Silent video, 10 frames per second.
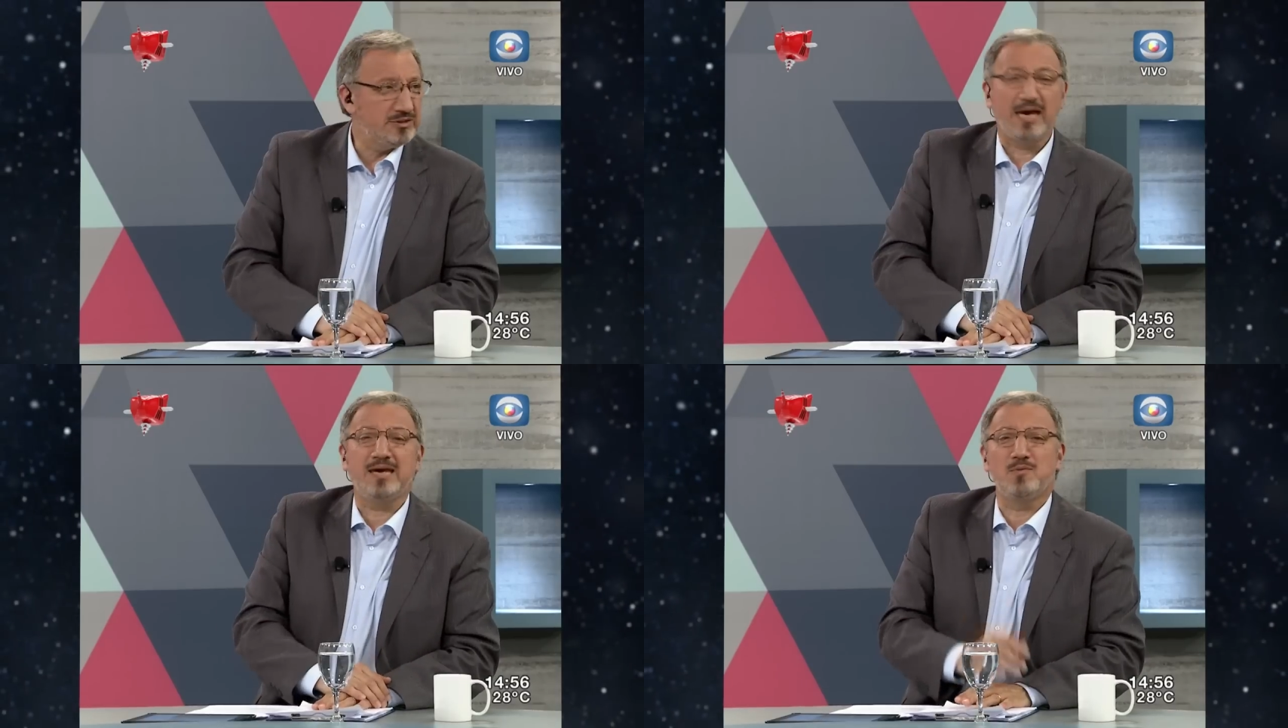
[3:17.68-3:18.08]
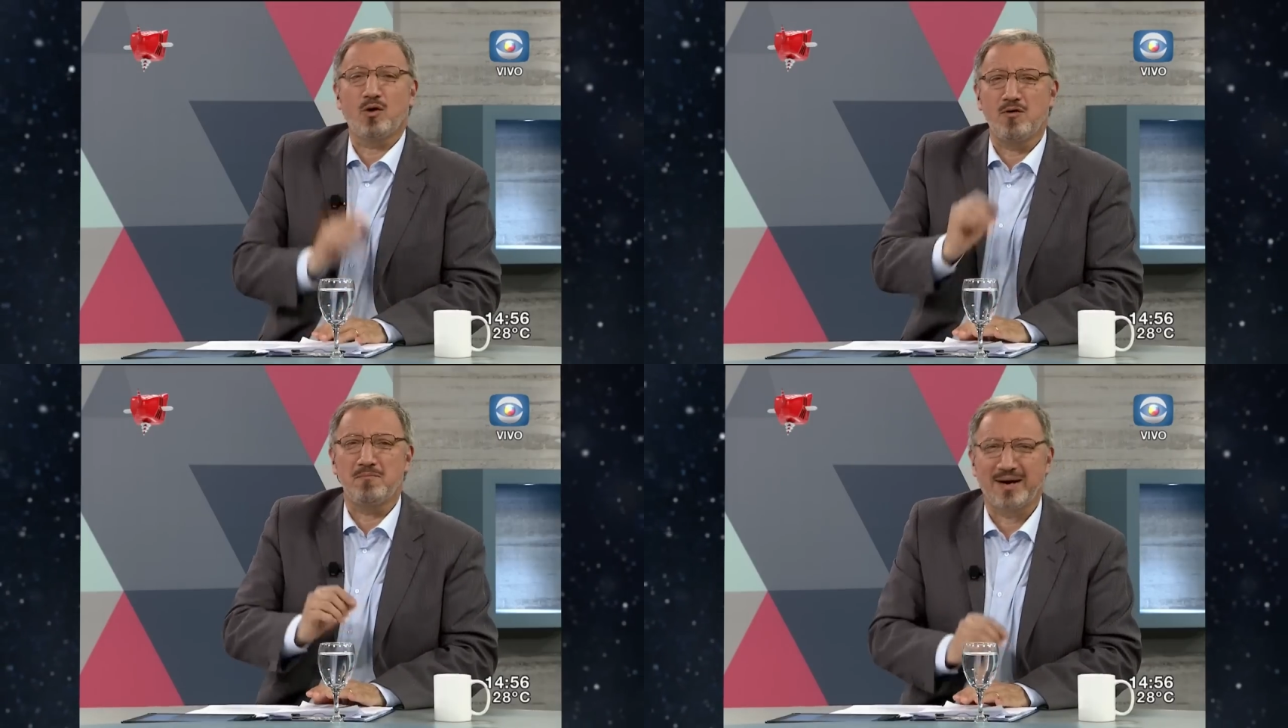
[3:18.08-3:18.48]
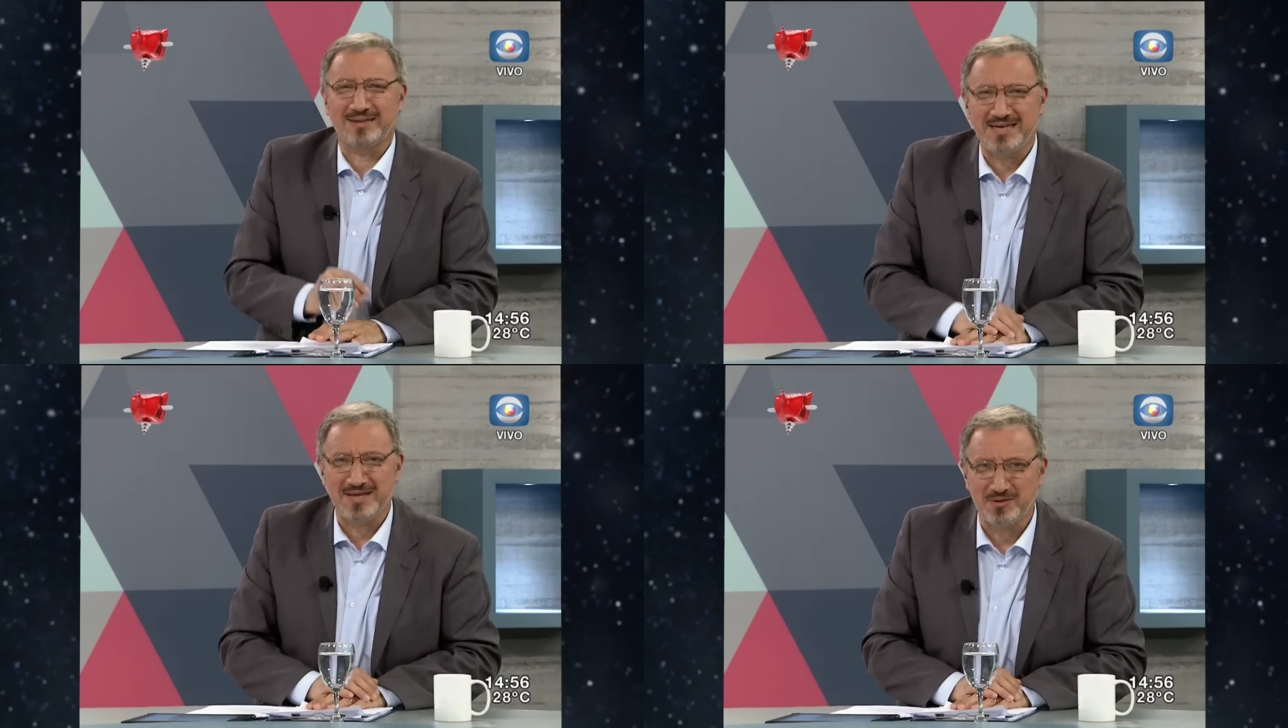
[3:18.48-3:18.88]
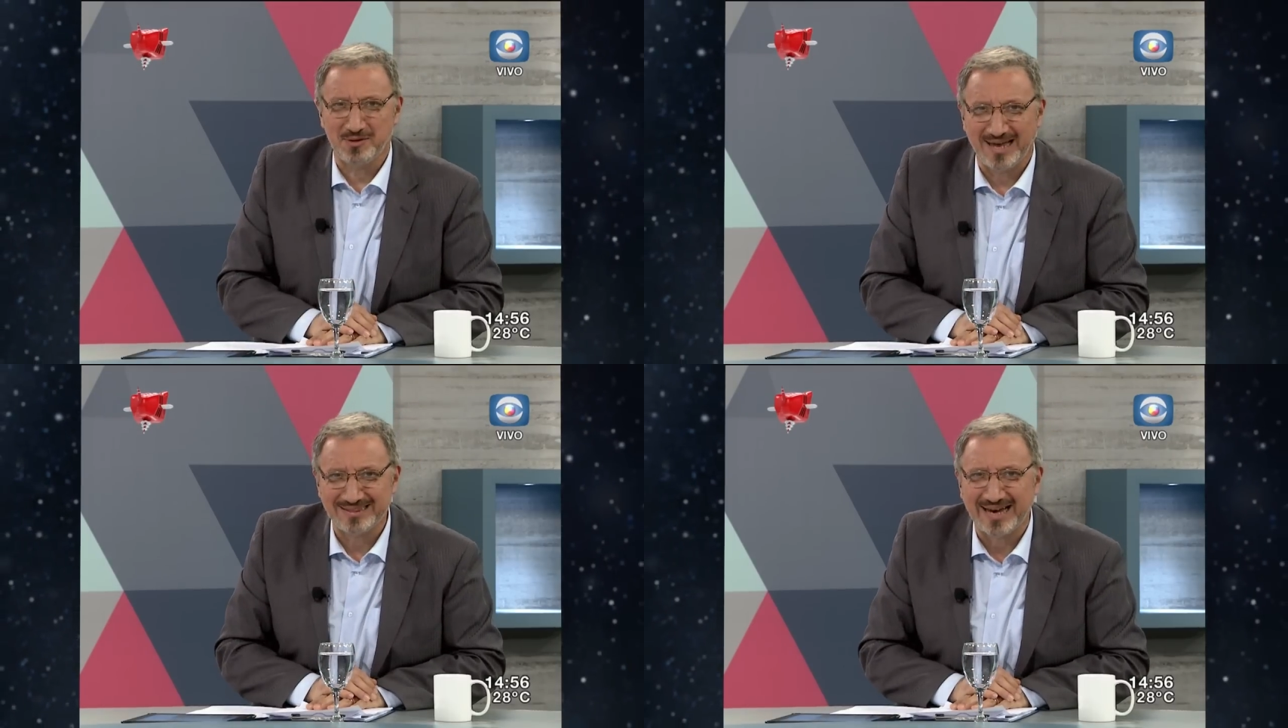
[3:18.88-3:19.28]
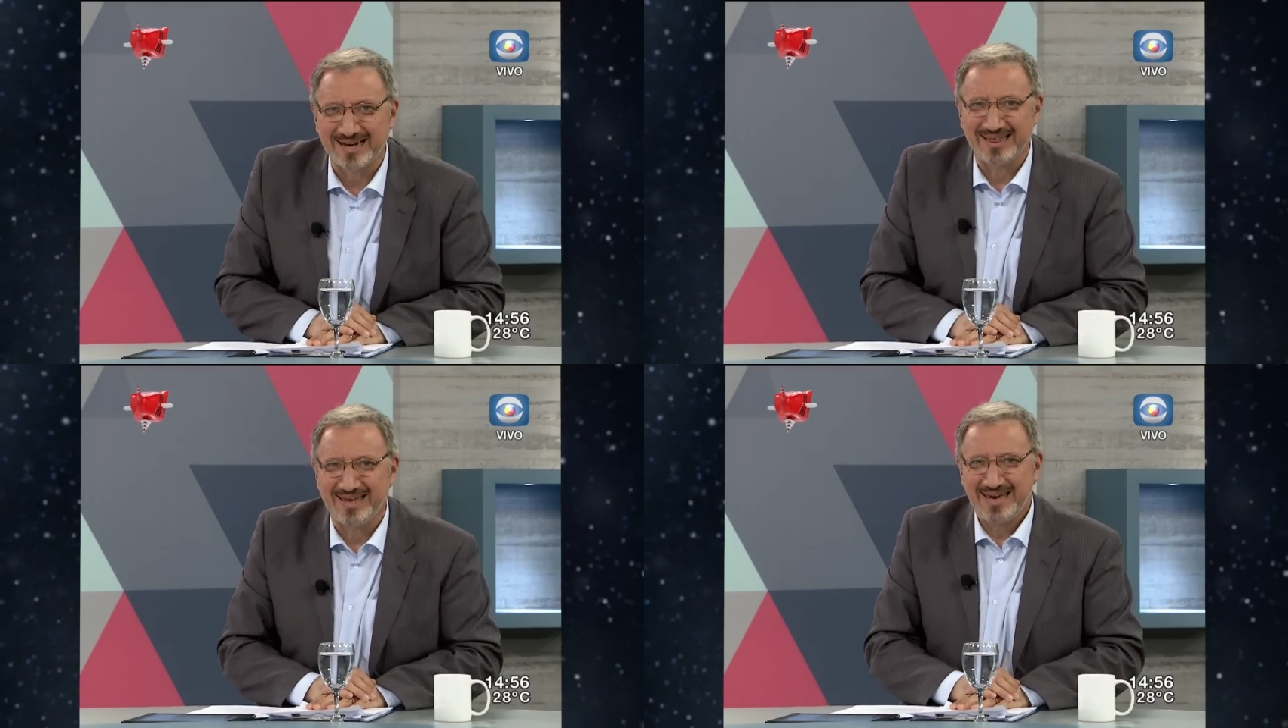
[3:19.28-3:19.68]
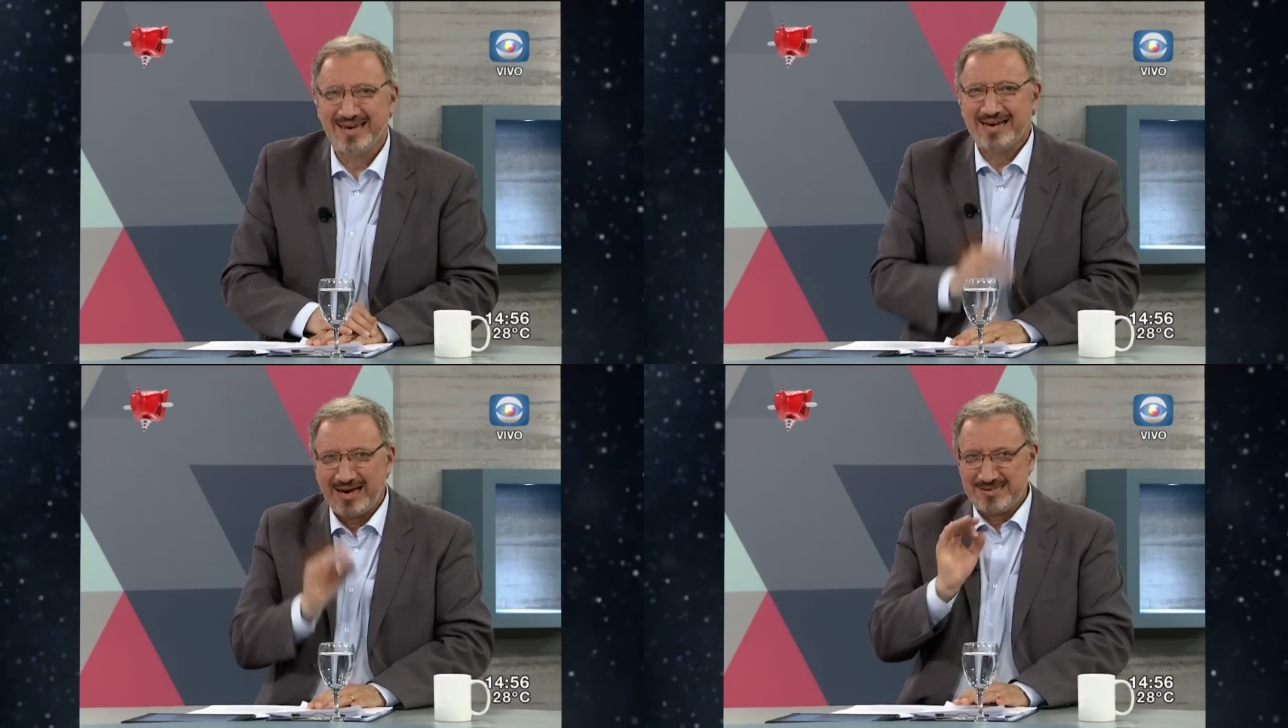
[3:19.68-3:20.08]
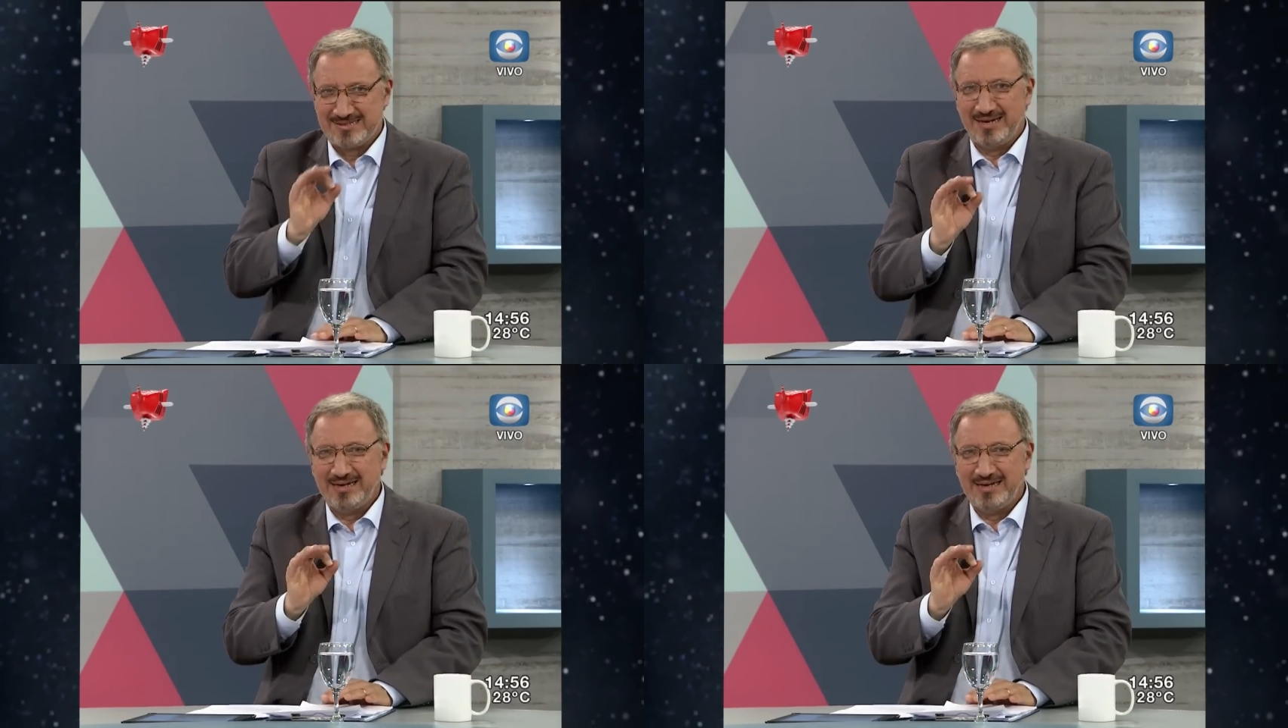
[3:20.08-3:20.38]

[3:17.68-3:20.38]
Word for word: seguimos compartiendo la tarde en casa.